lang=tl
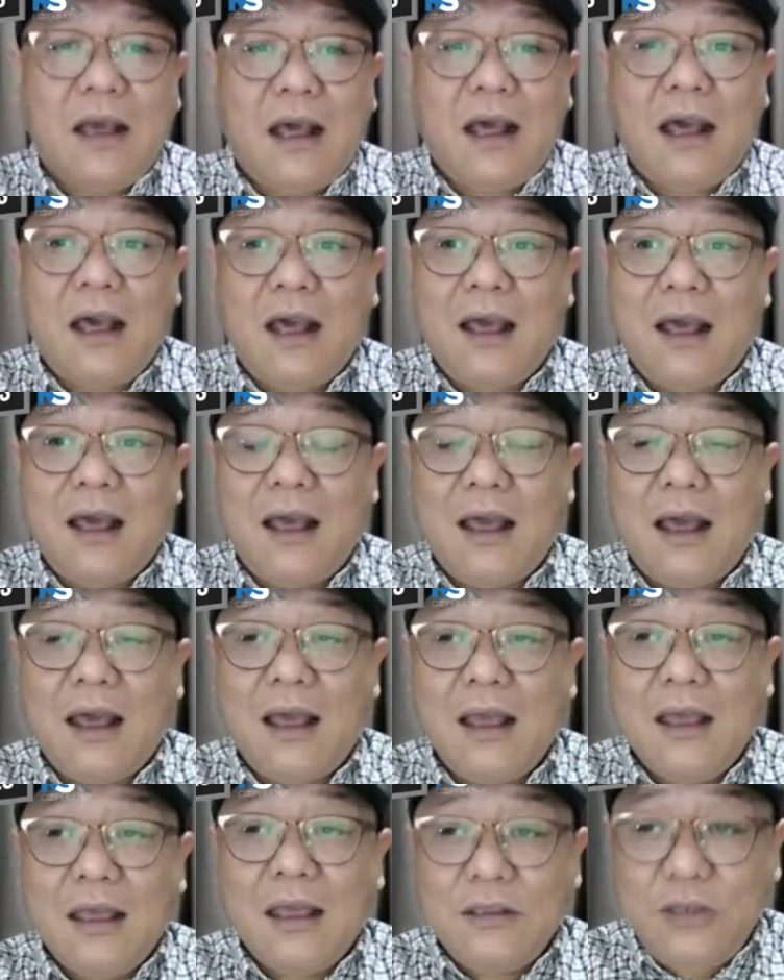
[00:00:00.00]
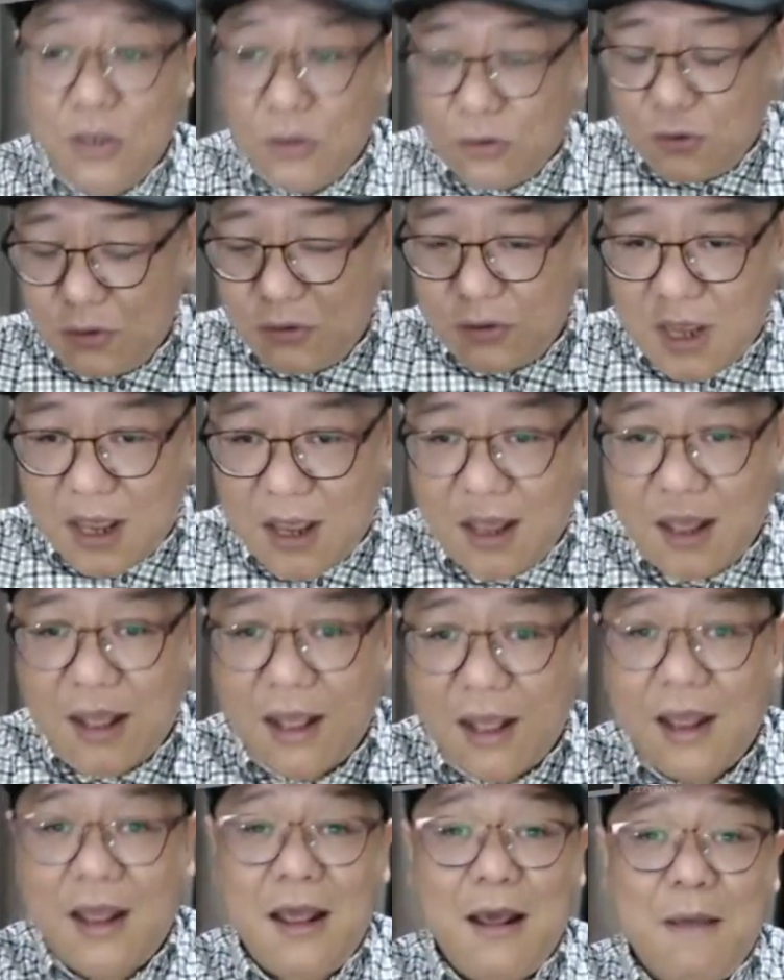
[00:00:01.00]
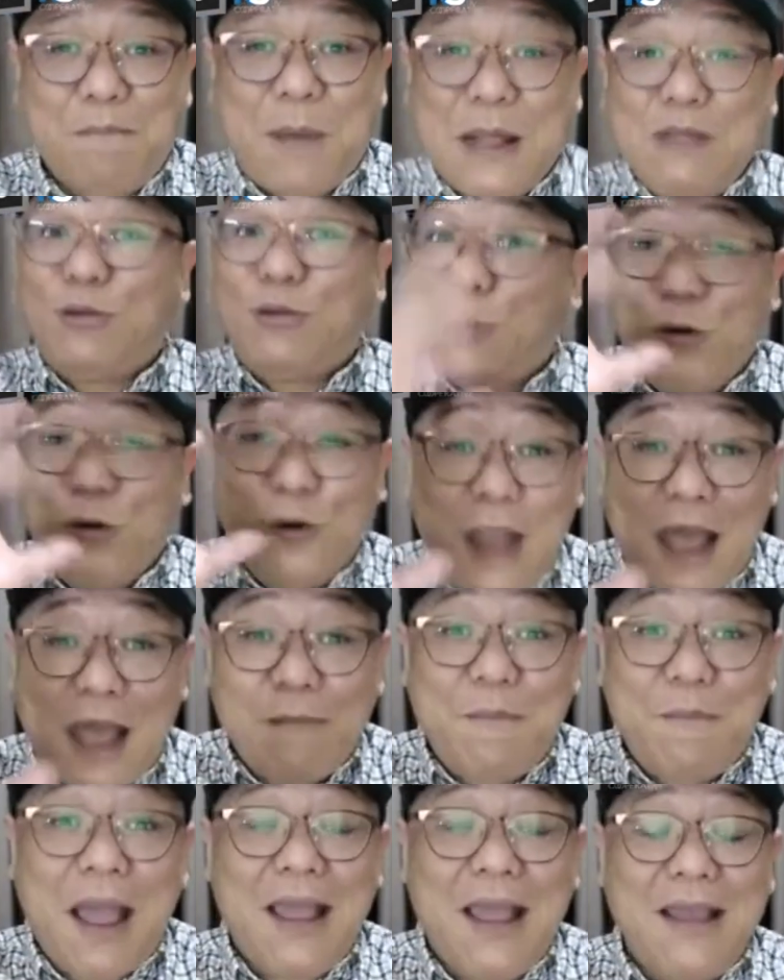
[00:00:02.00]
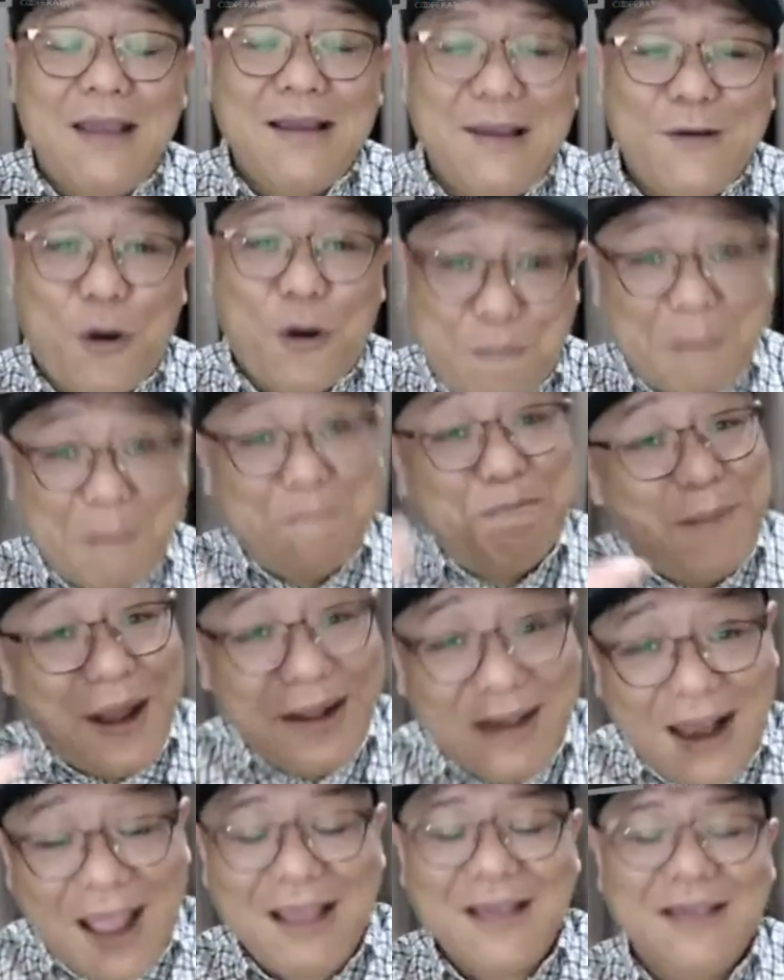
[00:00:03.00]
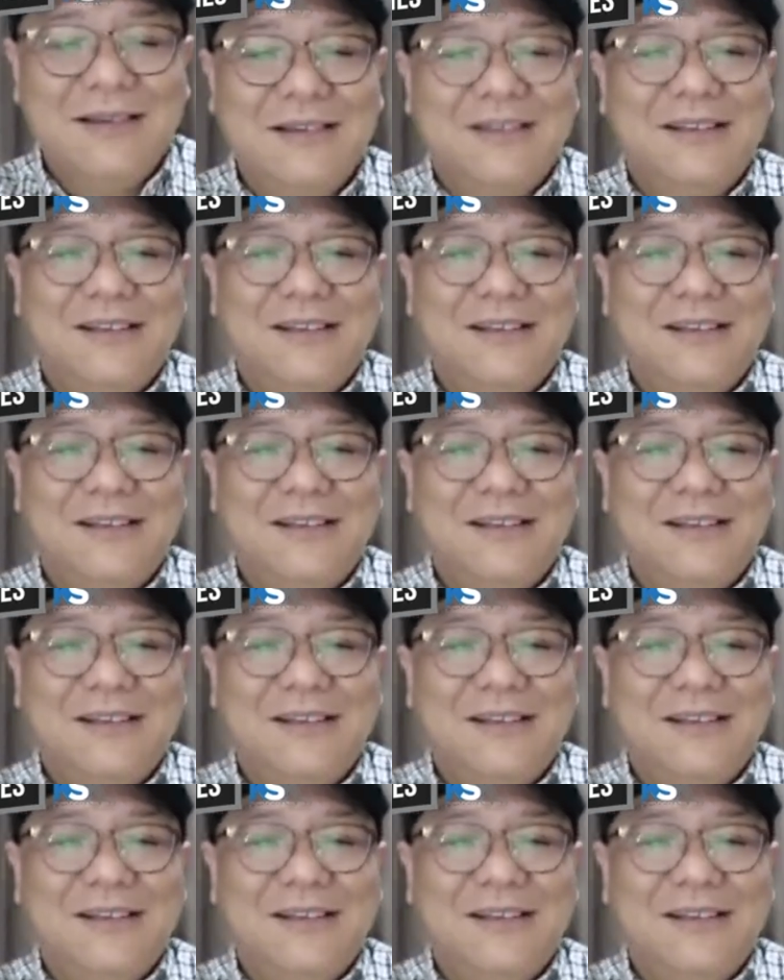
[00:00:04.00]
uh, yung uh, pantulak ba o pambara,